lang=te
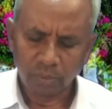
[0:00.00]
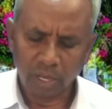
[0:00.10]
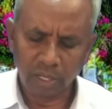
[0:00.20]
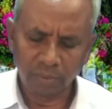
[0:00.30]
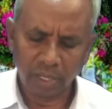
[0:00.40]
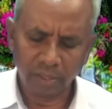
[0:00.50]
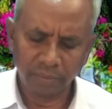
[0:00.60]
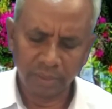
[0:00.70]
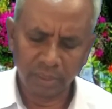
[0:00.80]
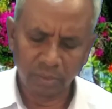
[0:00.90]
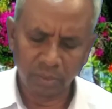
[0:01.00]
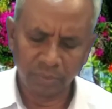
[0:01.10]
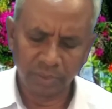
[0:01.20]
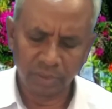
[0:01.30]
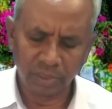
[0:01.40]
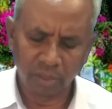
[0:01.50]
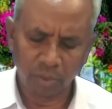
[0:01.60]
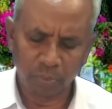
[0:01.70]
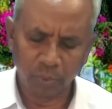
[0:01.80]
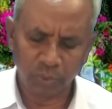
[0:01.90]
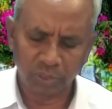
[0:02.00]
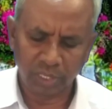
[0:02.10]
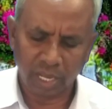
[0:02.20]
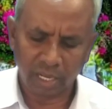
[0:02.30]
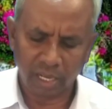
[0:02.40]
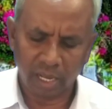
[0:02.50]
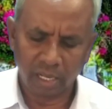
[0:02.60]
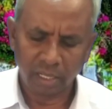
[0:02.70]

వారి వారి విందు విందు దినములు పూర్తి కాగా